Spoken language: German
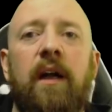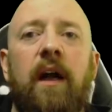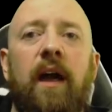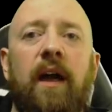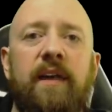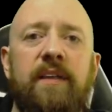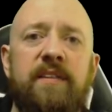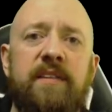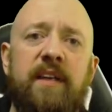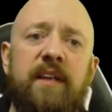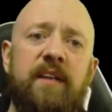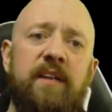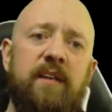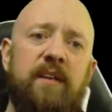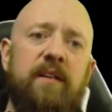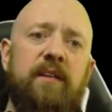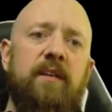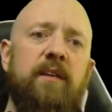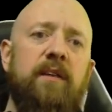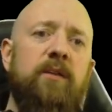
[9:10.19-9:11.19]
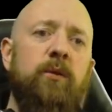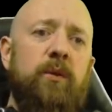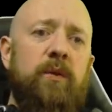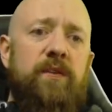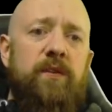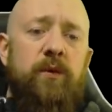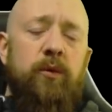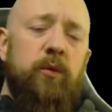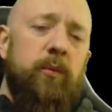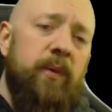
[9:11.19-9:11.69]

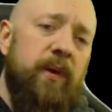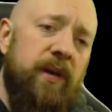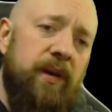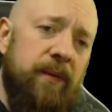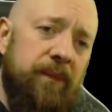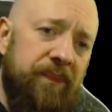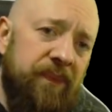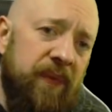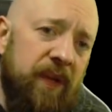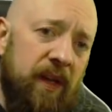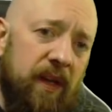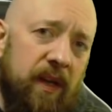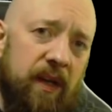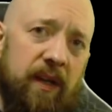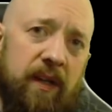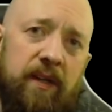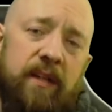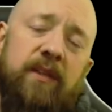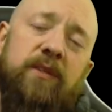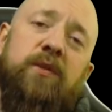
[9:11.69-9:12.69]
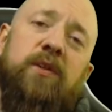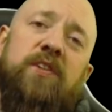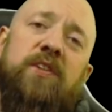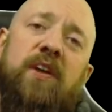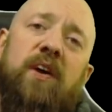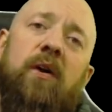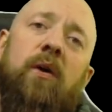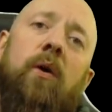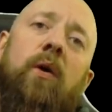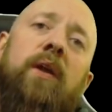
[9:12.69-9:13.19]
Isaac-YouTuber, äh, natürlich
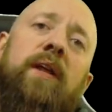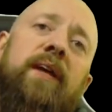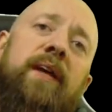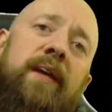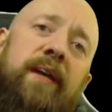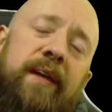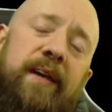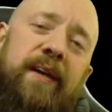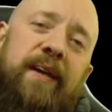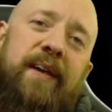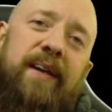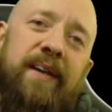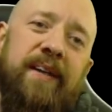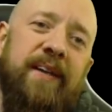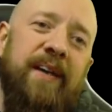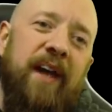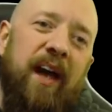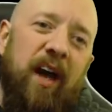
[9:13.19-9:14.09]
der Holly, ja.